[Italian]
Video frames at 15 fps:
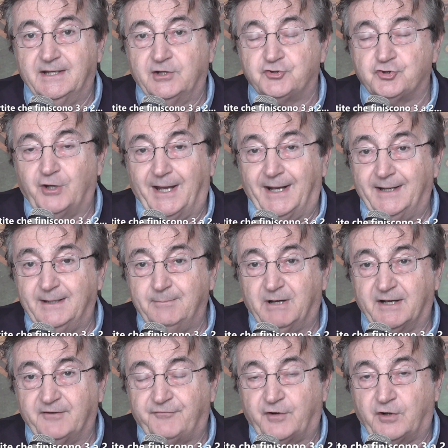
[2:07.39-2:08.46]
e cioè
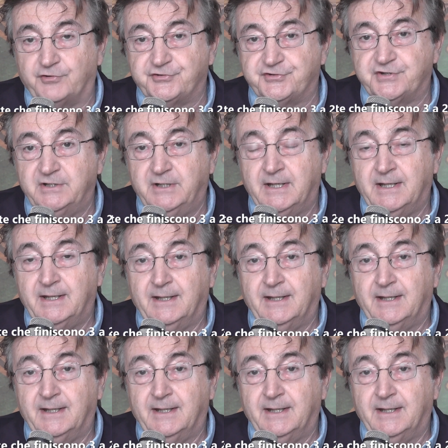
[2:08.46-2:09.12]
Annibale Frossi,